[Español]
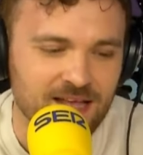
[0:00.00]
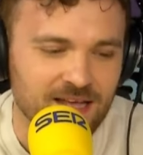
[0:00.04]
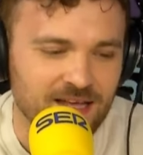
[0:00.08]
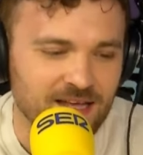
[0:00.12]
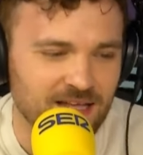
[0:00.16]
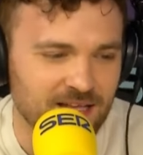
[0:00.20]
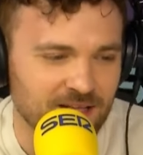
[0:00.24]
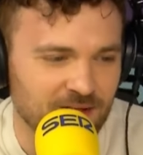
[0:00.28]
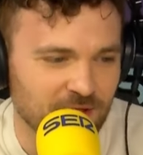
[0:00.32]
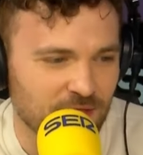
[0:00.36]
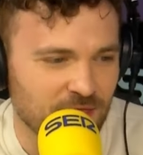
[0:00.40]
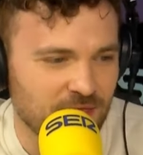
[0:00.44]

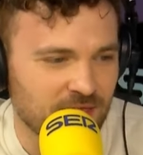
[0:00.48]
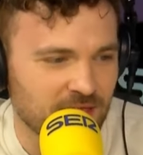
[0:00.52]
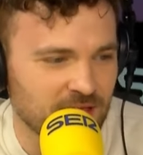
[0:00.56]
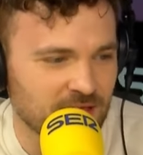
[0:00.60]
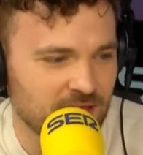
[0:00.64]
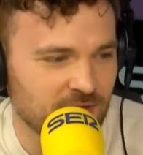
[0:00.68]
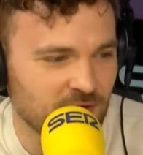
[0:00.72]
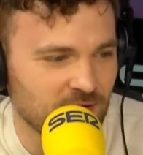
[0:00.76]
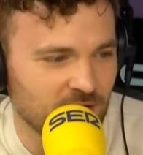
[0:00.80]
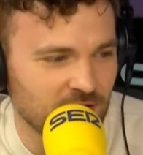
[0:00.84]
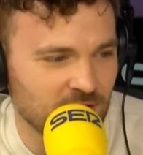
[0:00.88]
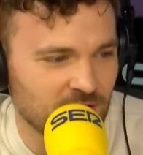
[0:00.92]

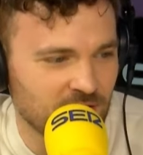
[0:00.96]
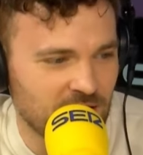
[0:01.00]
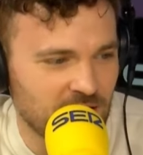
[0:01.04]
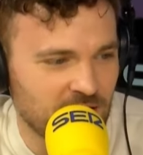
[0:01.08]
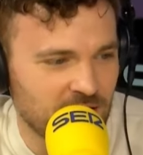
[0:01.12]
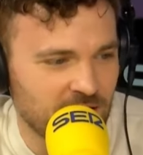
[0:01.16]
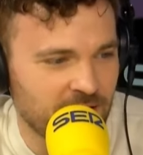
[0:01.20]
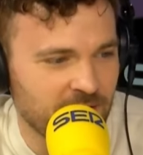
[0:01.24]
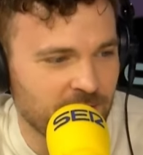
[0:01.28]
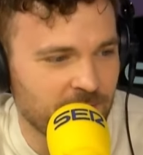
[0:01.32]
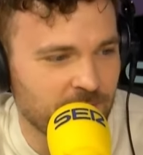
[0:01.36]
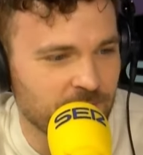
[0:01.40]
Entonces, yo creo
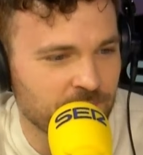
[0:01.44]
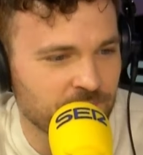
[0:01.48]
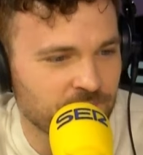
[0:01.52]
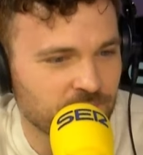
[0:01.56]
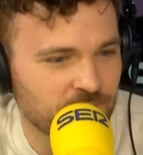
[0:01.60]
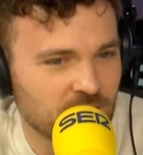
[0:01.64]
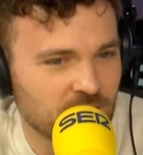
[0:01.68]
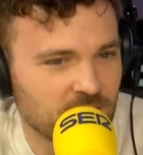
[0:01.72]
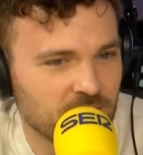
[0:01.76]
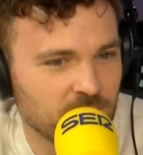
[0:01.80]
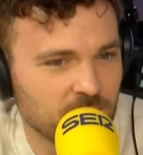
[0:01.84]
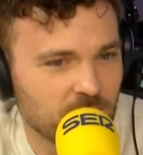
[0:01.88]
que,
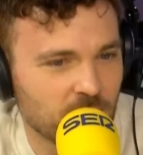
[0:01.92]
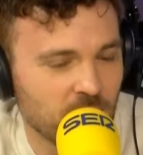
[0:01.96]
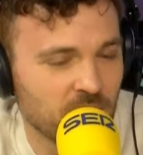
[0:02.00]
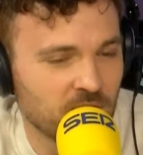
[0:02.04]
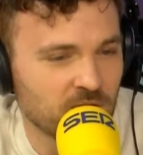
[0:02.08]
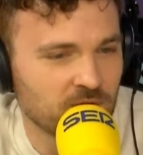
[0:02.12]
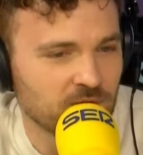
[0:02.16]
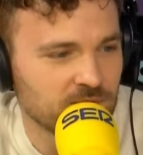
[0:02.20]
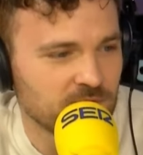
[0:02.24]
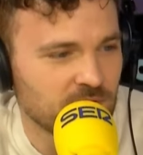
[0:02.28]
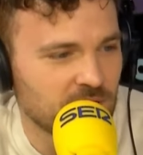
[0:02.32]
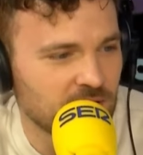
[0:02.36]

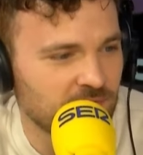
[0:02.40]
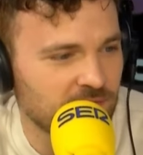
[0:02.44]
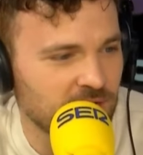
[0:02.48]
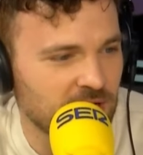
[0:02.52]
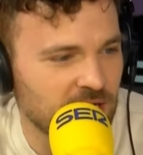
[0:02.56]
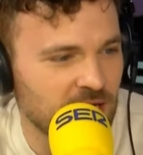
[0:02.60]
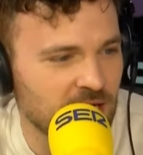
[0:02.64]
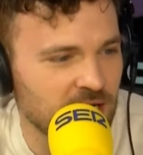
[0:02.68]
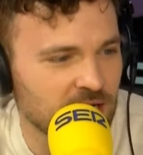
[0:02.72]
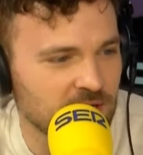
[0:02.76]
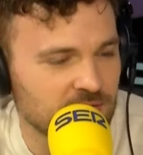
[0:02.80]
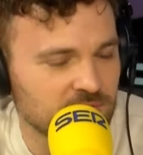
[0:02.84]
bueno, al
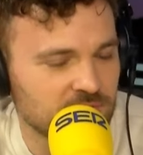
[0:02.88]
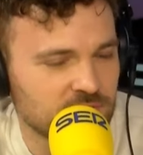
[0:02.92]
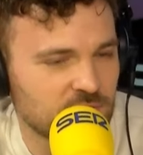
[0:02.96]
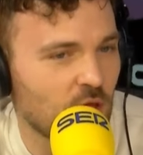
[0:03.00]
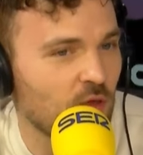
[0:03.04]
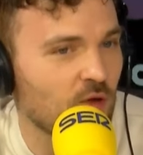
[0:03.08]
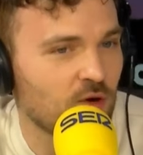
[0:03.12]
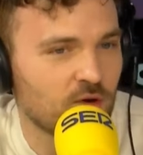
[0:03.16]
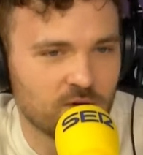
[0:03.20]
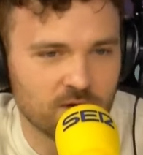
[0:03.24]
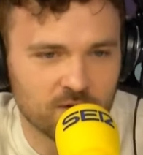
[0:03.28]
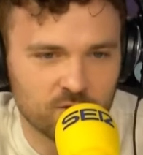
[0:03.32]
final
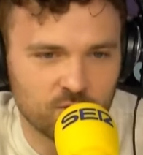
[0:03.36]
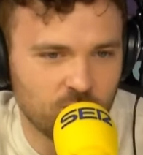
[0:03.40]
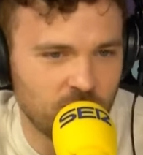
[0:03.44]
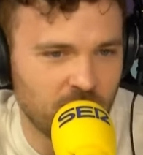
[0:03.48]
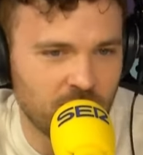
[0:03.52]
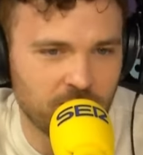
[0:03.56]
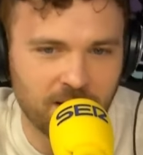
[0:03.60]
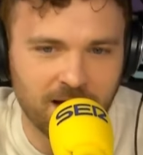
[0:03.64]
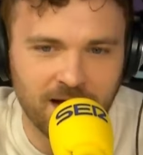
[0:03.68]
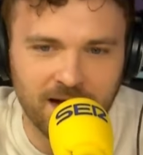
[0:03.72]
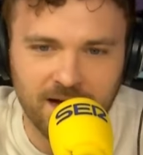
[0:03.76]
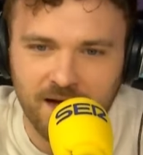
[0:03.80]
todo lo que
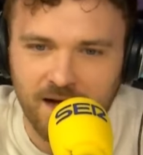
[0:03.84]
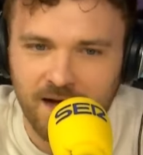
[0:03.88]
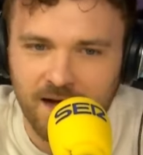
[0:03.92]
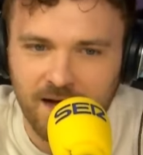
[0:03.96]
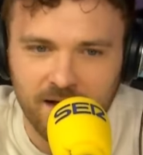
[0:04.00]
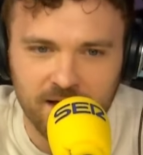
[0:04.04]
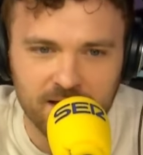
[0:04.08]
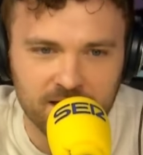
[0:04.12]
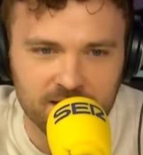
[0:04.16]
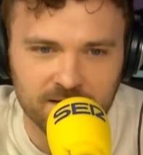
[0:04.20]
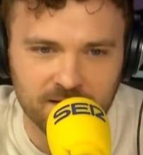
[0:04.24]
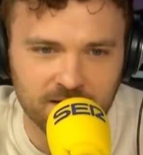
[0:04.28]
sube
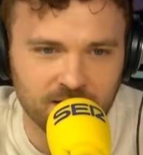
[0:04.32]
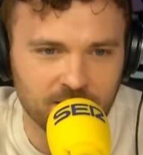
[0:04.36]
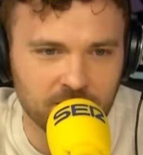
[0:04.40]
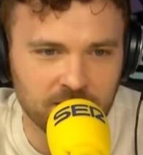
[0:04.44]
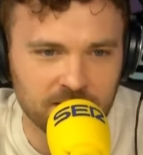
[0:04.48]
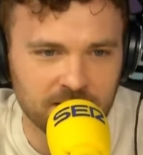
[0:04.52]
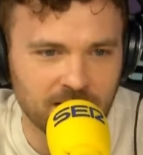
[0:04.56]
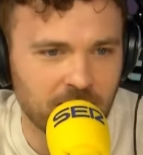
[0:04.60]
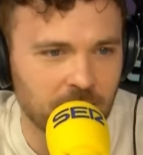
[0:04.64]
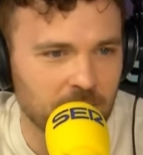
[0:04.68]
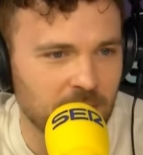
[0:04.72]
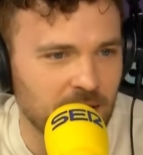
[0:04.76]
baja, es
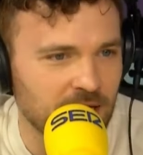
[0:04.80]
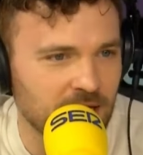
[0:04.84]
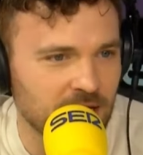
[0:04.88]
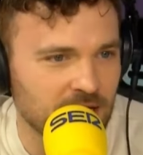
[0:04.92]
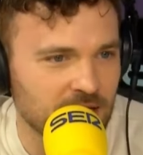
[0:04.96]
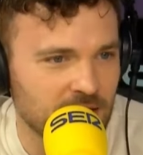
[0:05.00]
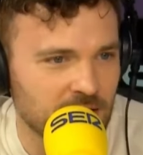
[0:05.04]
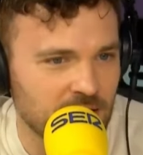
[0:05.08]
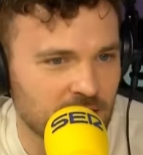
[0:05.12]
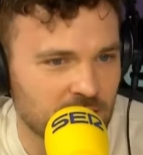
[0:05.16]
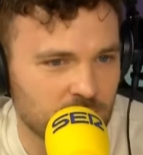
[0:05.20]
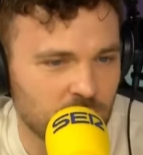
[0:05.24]
inevitable
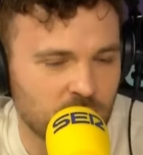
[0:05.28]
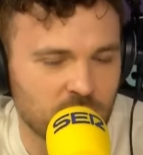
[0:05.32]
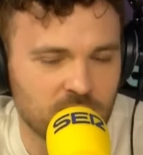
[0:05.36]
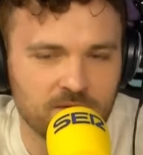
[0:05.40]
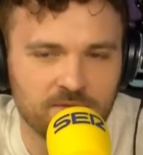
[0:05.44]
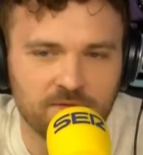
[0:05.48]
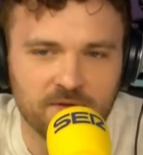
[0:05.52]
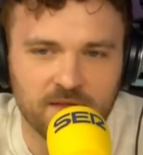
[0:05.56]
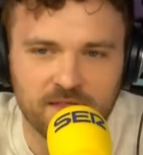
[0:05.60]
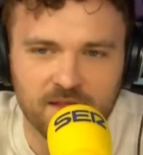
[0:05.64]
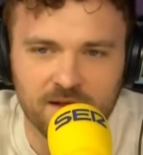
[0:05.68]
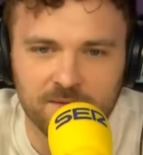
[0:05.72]
y es muy
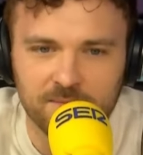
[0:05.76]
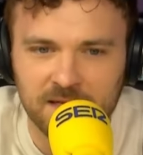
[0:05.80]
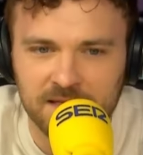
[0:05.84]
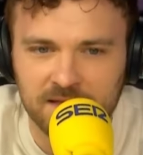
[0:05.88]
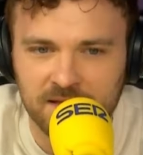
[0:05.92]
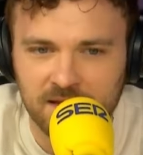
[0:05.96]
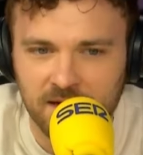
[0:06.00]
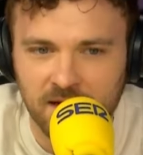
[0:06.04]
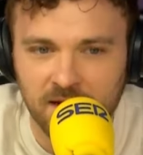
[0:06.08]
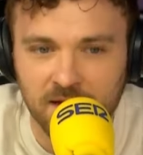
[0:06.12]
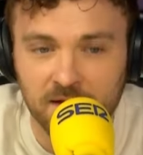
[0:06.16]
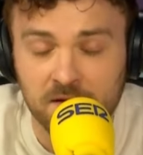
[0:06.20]
difícil
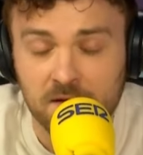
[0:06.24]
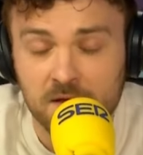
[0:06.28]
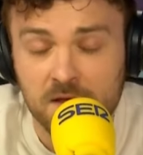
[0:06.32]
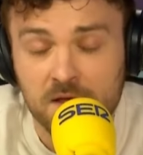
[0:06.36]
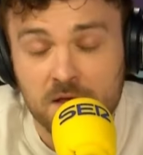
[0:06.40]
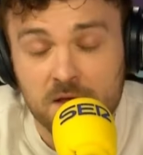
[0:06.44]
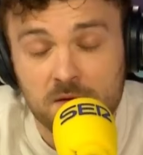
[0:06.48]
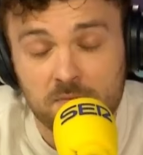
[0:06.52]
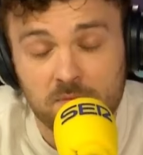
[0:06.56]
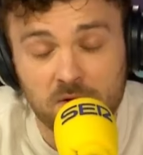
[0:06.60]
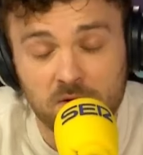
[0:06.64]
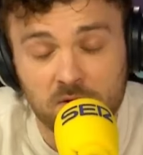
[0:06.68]
mantener
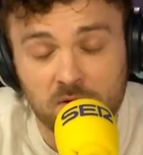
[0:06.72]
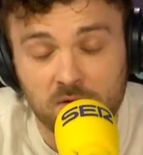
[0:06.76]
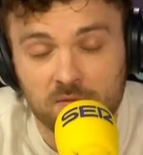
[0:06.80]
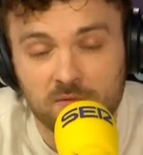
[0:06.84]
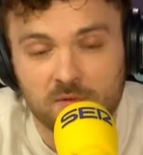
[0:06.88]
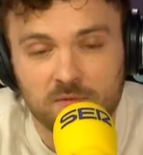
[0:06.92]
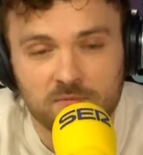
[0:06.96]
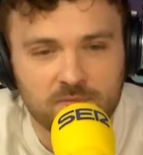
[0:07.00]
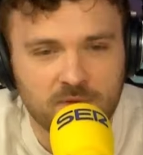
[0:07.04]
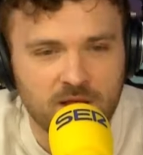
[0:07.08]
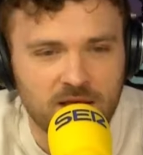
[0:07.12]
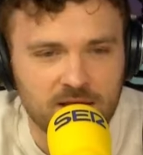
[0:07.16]

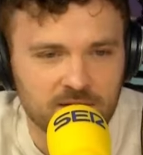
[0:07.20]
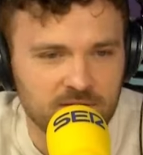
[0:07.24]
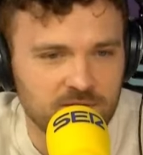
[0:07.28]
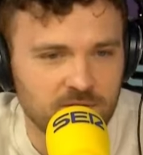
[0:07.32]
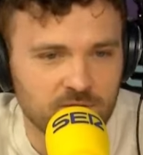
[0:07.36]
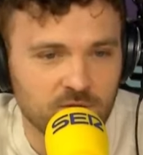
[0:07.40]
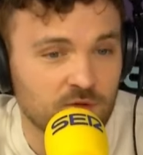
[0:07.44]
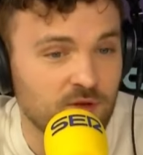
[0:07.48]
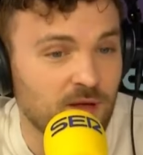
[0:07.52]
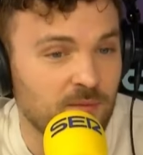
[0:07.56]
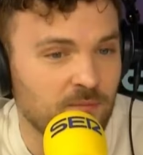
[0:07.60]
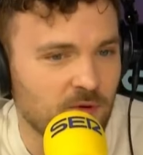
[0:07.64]
bueno,
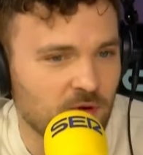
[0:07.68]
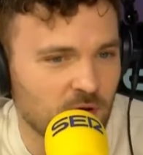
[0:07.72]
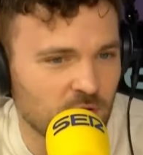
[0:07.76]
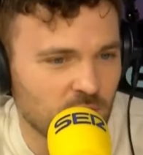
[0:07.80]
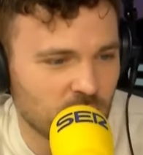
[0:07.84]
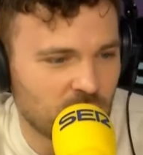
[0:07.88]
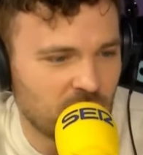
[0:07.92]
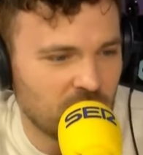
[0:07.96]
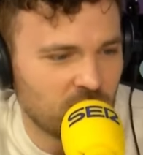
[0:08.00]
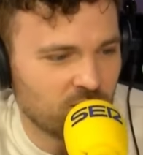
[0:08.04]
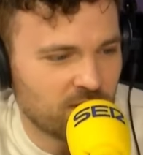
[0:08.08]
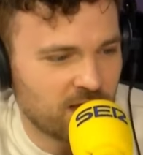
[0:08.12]
yo tampoco
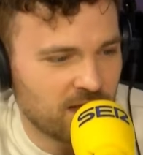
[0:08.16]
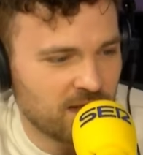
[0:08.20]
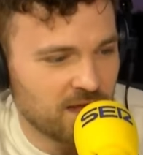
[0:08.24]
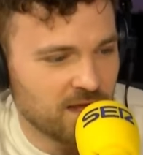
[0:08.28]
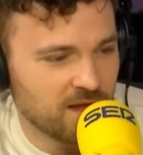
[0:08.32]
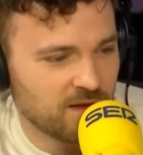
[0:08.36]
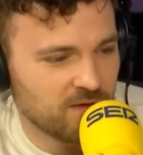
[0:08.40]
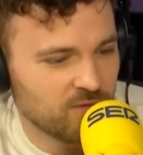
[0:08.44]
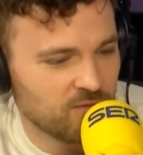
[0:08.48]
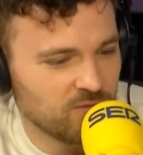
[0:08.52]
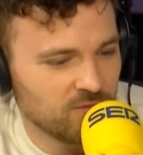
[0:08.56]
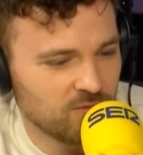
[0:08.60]
nunca lo
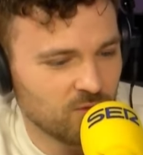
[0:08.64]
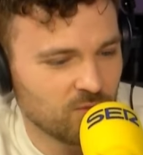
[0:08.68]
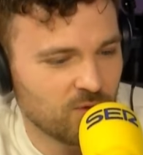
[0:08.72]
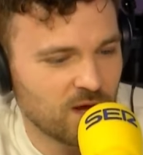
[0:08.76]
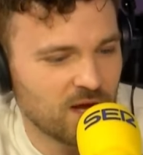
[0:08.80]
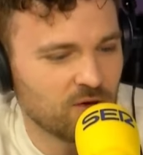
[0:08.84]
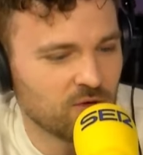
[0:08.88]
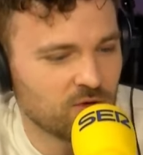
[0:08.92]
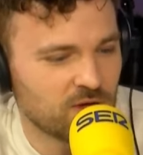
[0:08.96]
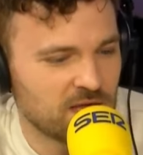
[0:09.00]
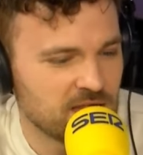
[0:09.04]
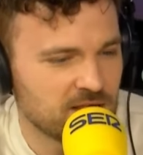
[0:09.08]
quería,
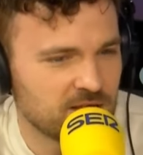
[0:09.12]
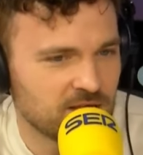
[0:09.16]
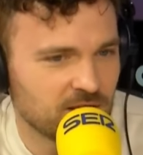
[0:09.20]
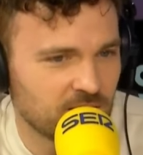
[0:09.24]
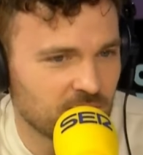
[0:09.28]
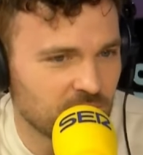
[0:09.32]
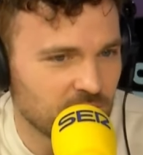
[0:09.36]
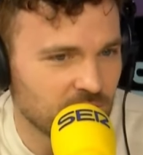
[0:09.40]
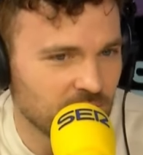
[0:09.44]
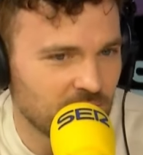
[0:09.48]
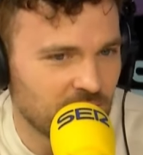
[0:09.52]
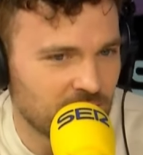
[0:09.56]
nunca lo quise, ¿no?